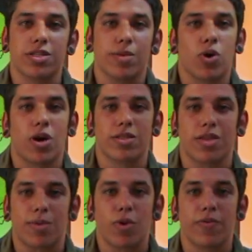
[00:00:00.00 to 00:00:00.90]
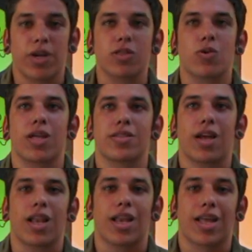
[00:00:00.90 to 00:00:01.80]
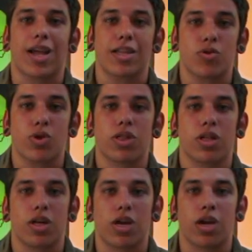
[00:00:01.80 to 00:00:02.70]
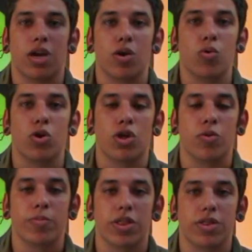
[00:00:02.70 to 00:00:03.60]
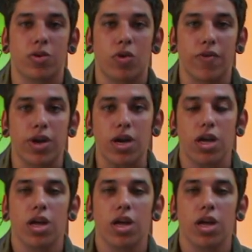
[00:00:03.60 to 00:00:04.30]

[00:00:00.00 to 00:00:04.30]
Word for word: estaremos abiertos hasta el 14 de julio de 2019,